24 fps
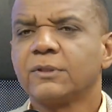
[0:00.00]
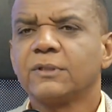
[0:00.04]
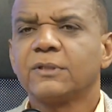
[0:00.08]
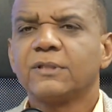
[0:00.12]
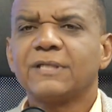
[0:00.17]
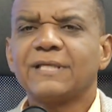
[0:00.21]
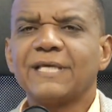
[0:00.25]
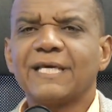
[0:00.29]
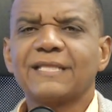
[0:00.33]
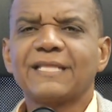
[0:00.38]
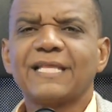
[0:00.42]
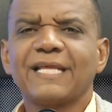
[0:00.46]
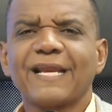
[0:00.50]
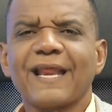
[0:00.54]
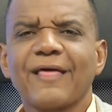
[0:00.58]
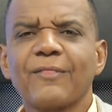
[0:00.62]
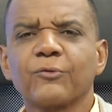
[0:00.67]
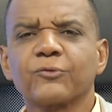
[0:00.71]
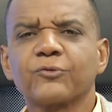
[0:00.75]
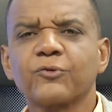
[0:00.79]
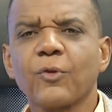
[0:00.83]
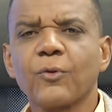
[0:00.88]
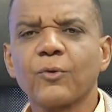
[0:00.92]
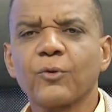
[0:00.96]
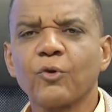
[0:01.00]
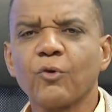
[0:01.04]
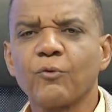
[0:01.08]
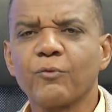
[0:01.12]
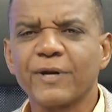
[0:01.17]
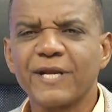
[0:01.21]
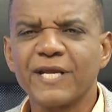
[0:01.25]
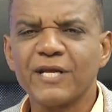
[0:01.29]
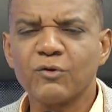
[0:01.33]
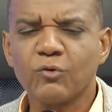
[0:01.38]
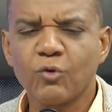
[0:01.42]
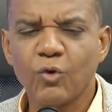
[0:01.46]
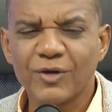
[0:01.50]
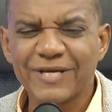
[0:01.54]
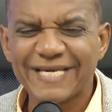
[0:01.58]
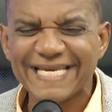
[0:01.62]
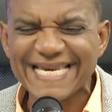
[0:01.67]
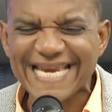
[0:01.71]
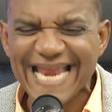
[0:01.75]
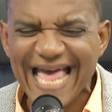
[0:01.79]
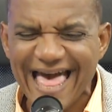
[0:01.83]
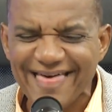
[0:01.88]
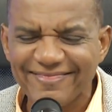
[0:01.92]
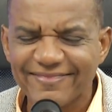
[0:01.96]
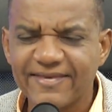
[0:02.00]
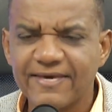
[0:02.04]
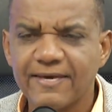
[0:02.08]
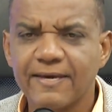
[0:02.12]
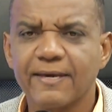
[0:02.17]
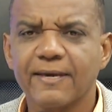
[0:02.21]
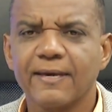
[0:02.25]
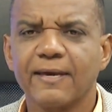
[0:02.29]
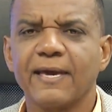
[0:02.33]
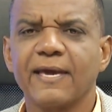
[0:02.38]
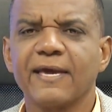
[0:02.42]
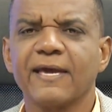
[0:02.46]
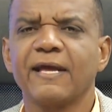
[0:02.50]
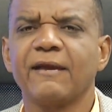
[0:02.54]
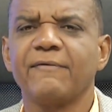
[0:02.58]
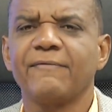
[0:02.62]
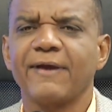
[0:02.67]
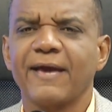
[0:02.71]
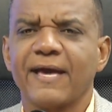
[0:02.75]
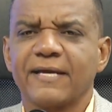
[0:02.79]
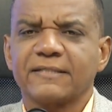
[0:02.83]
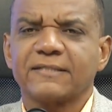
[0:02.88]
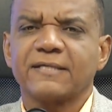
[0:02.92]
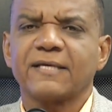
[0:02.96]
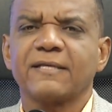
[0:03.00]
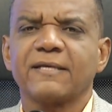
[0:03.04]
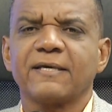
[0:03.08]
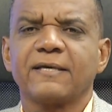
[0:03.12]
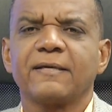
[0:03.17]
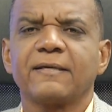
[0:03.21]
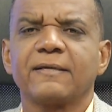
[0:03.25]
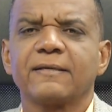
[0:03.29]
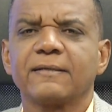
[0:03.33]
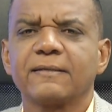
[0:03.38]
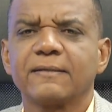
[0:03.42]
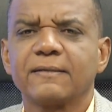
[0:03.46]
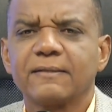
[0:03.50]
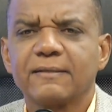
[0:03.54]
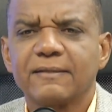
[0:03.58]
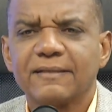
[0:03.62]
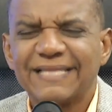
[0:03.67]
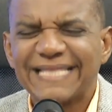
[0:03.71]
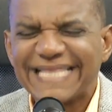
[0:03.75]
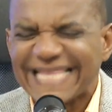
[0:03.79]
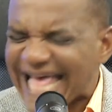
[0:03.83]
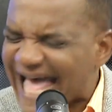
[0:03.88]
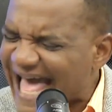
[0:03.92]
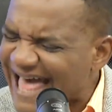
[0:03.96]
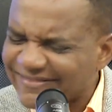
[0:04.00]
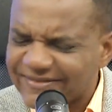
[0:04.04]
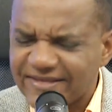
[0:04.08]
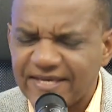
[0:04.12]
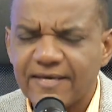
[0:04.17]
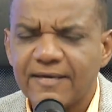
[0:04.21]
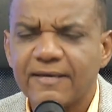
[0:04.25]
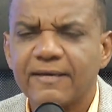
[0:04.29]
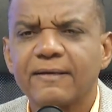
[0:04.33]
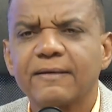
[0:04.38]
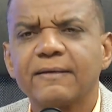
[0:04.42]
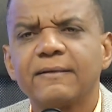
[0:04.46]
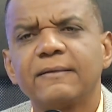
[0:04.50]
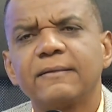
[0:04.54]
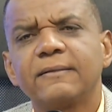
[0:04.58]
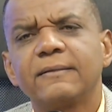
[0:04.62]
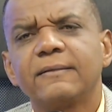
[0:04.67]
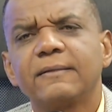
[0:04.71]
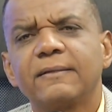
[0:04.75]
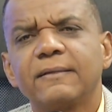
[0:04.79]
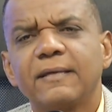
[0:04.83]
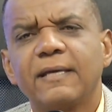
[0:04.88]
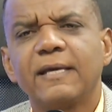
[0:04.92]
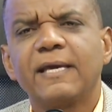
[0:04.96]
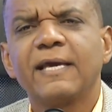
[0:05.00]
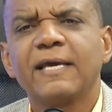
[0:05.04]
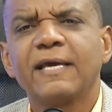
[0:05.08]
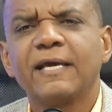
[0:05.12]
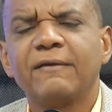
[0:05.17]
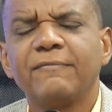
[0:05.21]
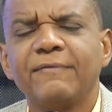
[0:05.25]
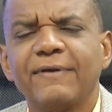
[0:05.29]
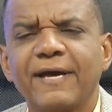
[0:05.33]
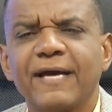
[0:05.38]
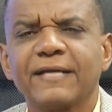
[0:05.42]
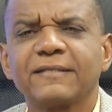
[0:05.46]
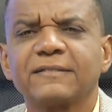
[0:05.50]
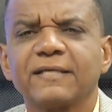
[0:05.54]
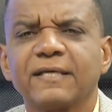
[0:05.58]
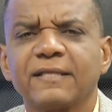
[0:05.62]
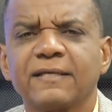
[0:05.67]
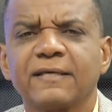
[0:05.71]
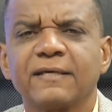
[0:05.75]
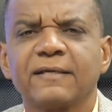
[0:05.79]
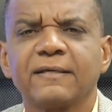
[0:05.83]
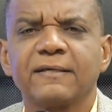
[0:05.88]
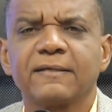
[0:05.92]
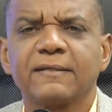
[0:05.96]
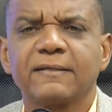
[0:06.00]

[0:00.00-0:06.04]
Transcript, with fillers: Y he tirado todos los brincos y nadie en el VHD, nadie en el VHD